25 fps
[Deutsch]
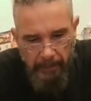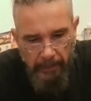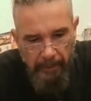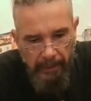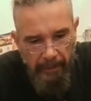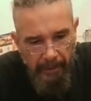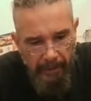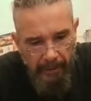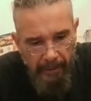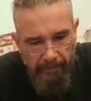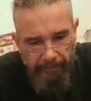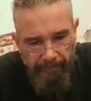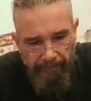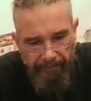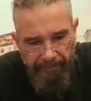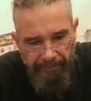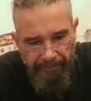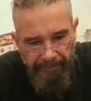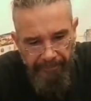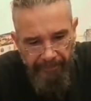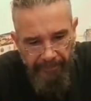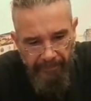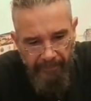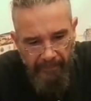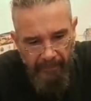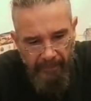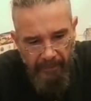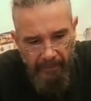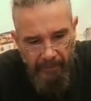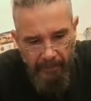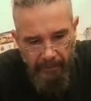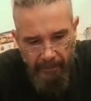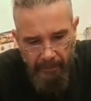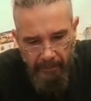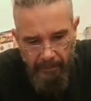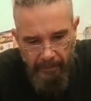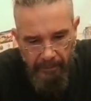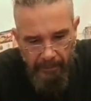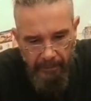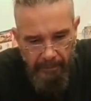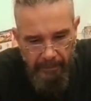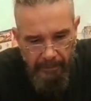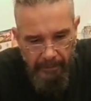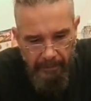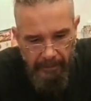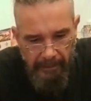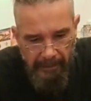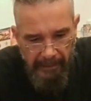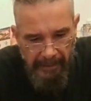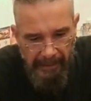Ähm,
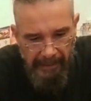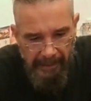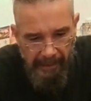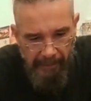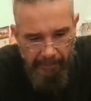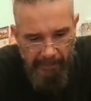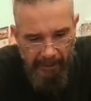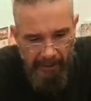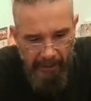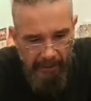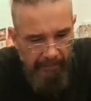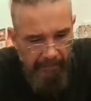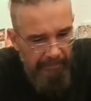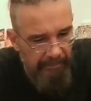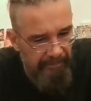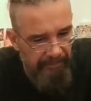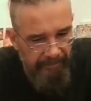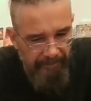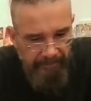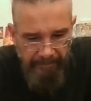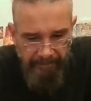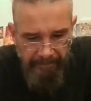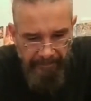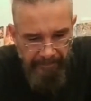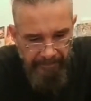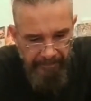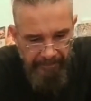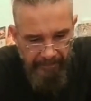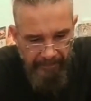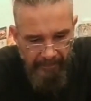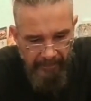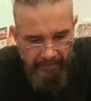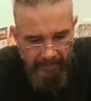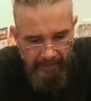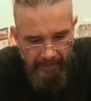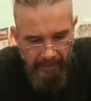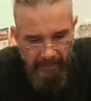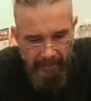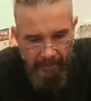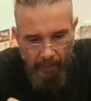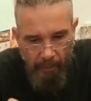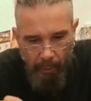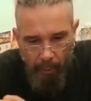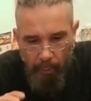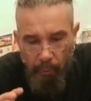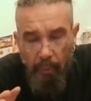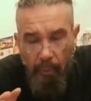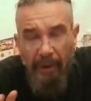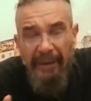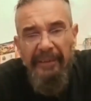aber
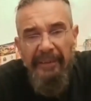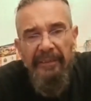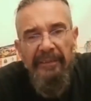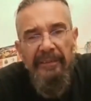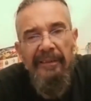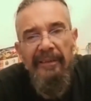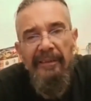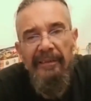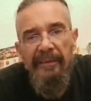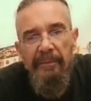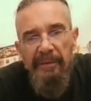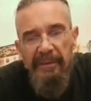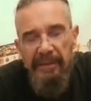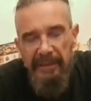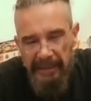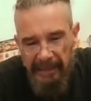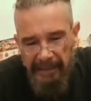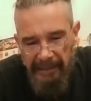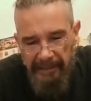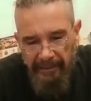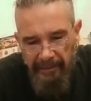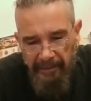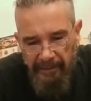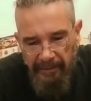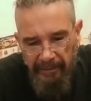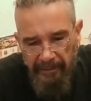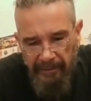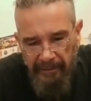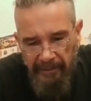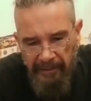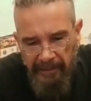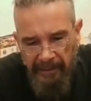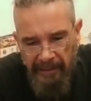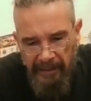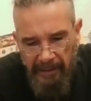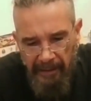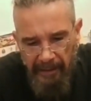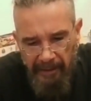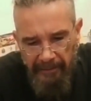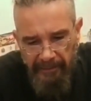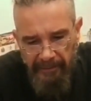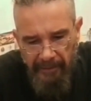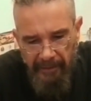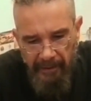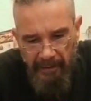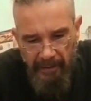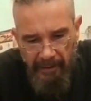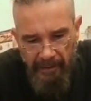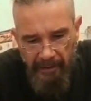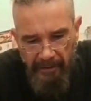Orko hatte eine ziemlich geile
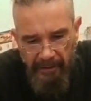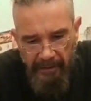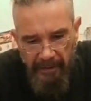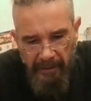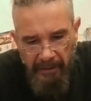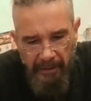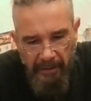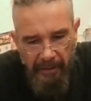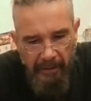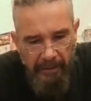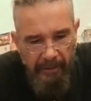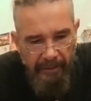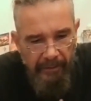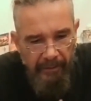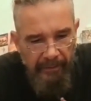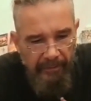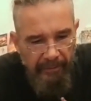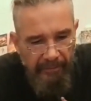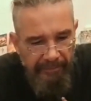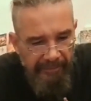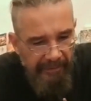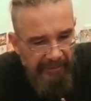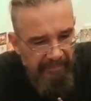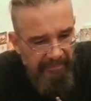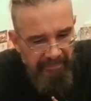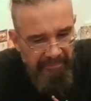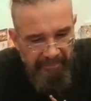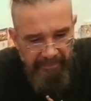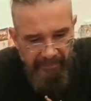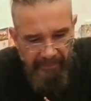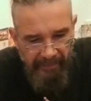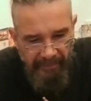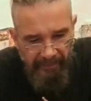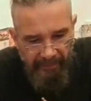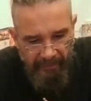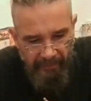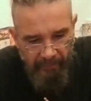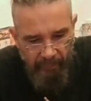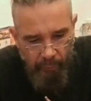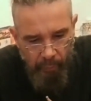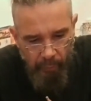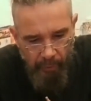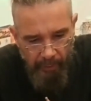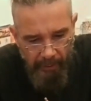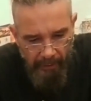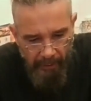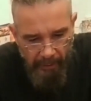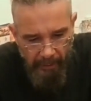Charakter-Arc. Insofern ist das cool.